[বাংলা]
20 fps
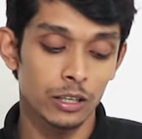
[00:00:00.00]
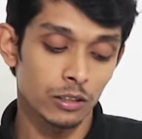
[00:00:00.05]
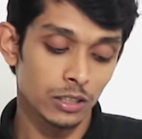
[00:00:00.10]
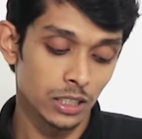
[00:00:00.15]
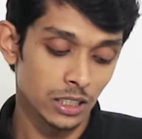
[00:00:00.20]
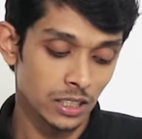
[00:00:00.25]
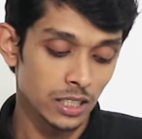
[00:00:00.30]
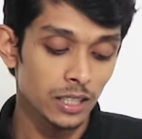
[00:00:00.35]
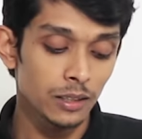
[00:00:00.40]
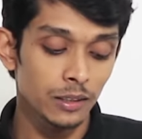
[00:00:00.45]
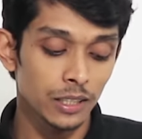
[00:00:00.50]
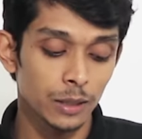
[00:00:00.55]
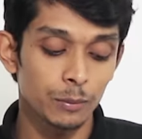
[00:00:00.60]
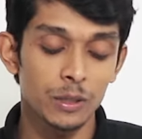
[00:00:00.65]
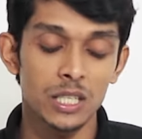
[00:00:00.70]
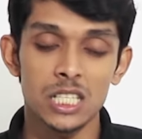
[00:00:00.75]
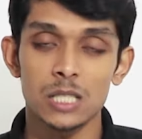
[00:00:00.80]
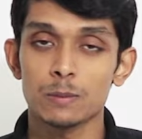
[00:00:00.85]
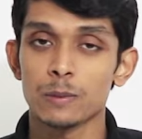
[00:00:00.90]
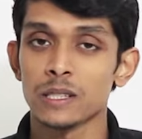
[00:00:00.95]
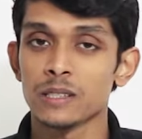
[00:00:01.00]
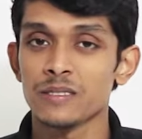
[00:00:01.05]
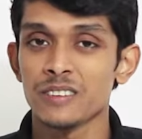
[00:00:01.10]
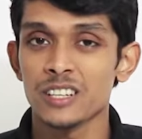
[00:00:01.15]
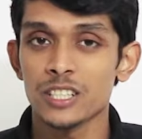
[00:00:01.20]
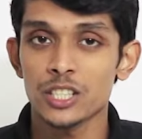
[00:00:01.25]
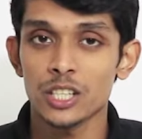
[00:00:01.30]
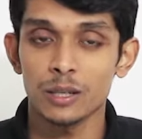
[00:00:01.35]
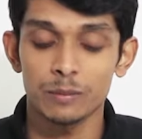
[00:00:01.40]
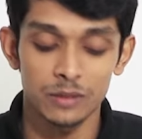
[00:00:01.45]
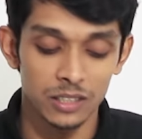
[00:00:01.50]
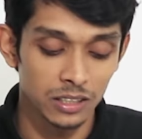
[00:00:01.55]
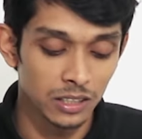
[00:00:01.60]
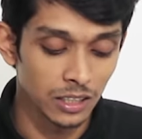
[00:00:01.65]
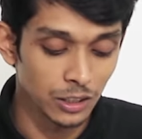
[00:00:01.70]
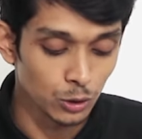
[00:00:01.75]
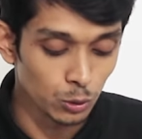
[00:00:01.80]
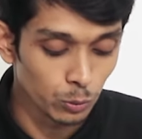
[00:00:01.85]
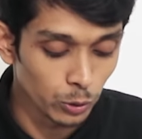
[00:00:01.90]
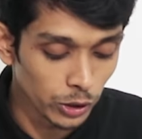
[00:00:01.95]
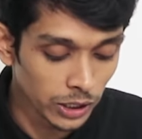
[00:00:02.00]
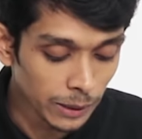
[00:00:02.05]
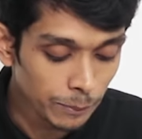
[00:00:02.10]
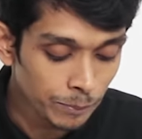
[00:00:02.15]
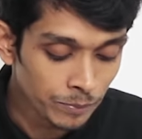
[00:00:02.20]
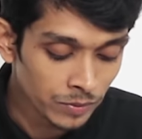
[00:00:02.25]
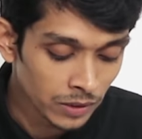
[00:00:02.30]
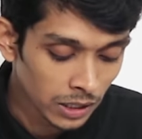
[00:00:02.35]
দেওয়া আছে আমি স্পেসিফিকেশান আপনাদের একটু বলি